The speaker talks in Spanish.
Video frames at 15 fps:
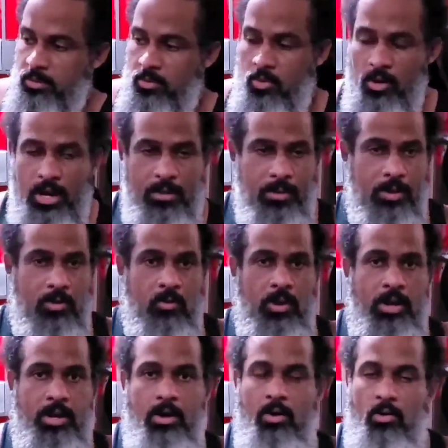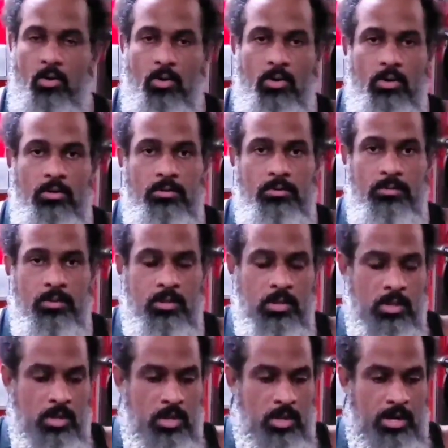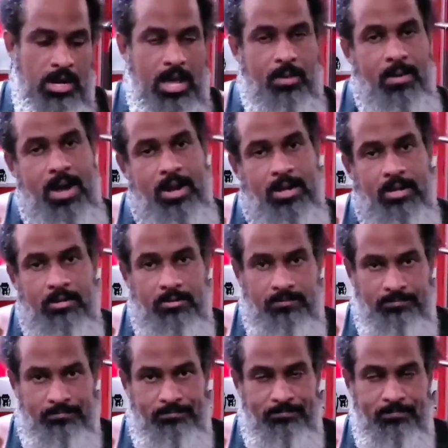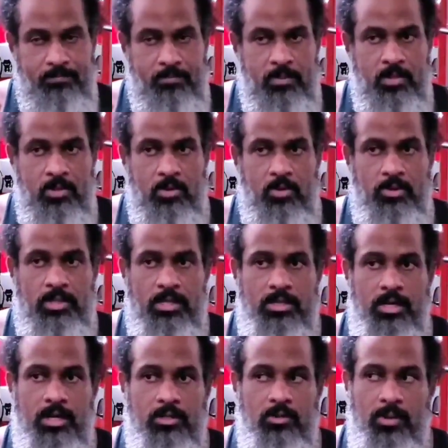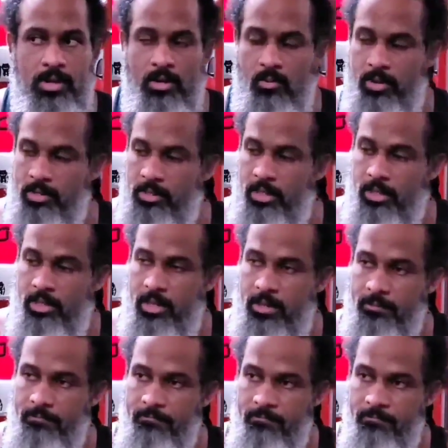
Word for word: con las mancuernas o con la barra, ustedes tienen que tomar en cuenta que